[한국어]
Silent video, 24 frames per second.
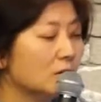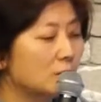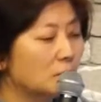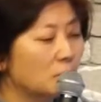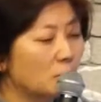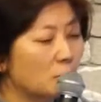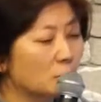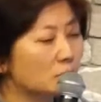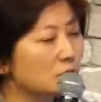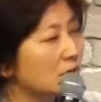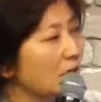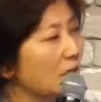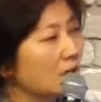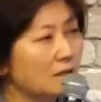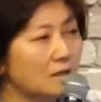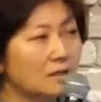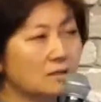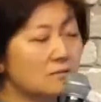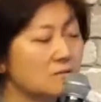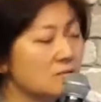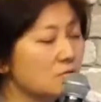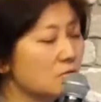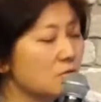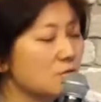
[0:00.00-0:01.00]
뭐
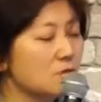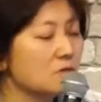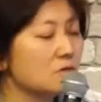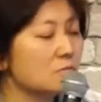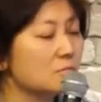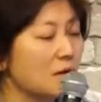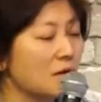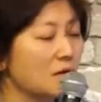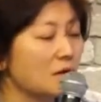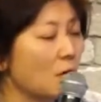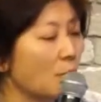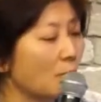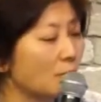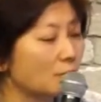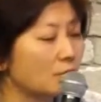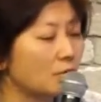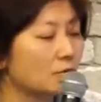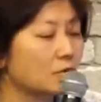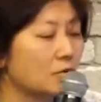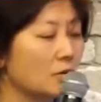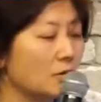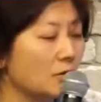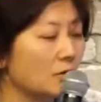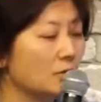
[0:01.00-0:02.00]
딱히 쓸 수 있는 말이
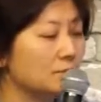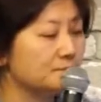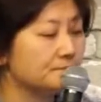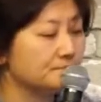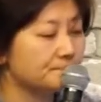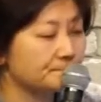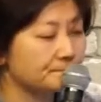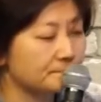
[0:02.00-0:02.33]
없어서